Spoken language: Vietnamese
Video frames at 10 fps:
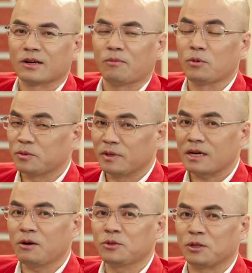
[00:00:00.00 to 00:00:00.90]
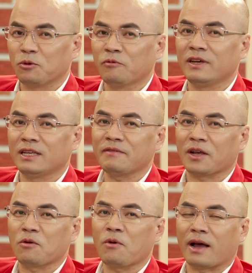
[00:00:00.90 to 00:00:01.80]
có một trong những cái câu chuyện thú vị nhất
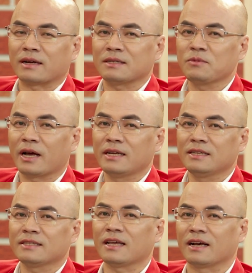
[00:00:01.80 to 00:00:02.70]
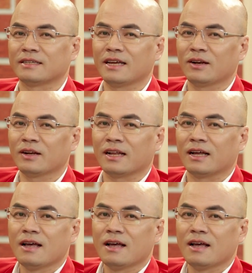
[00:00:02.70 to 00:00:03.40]
về Khánh Hoàng chắc mọi người hay chia sẻ gần đây đó là